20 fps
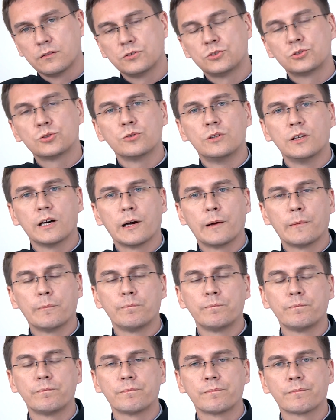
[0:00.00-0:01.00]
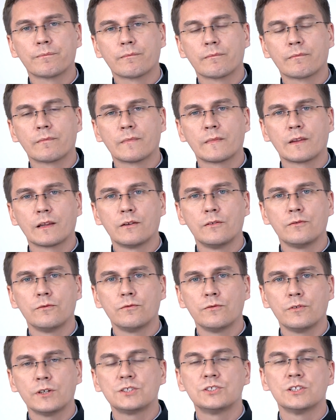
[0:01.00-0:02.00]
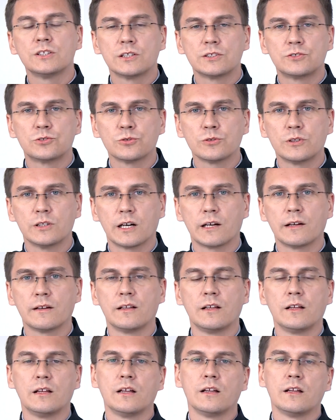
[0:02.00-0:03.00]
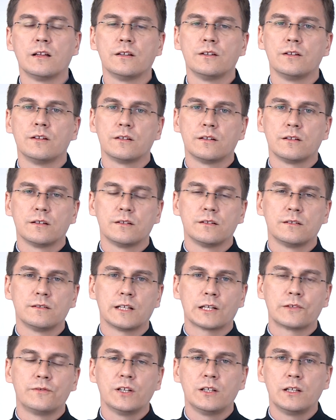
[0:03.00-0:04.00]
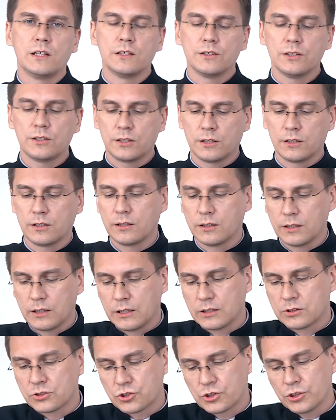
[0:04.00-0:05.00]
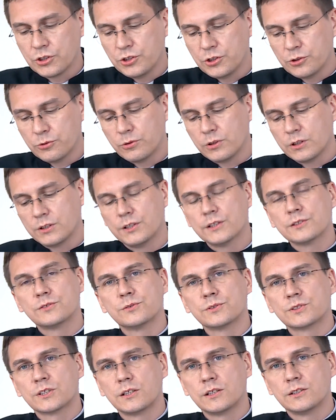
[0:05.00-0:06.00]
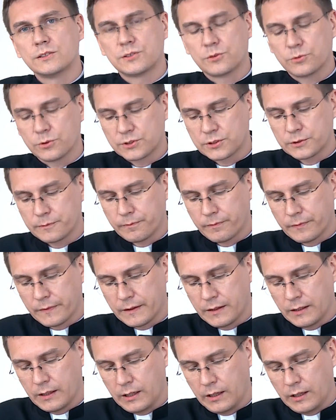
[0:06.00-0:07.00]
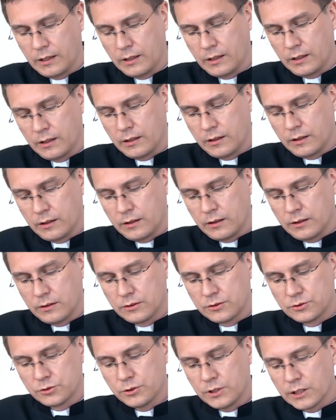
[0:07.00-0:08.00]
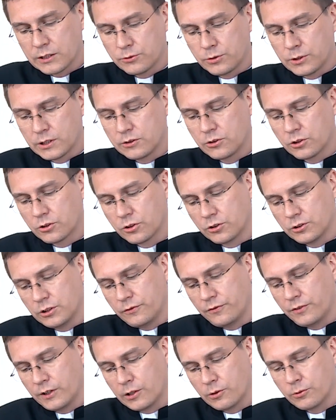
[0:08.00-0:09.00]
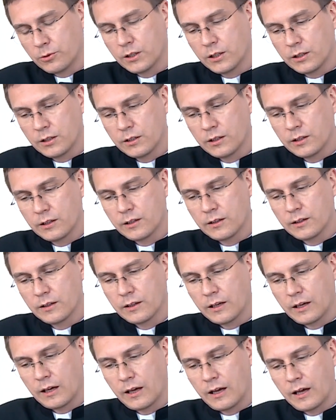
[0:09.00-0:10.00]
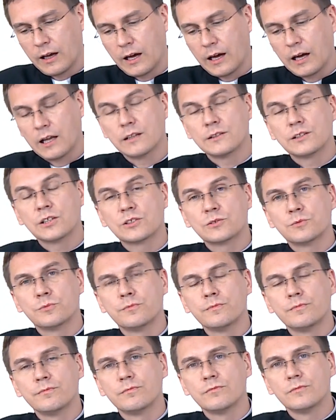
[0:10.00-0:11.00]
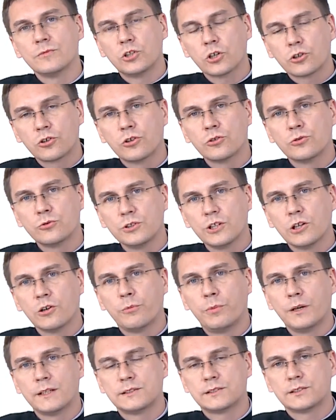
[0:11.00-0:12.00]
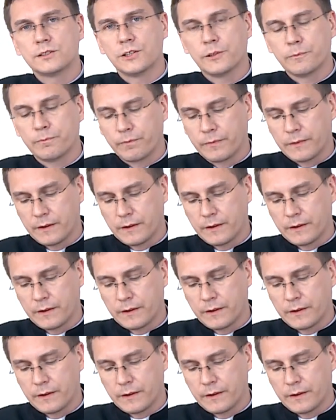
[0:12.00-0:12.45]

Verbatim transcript: Cuda, właśnie te cuda, tak wiele ich czynił Jezus Chrystus. Cuda, które dokonywał, ale też dokonuje obecnie,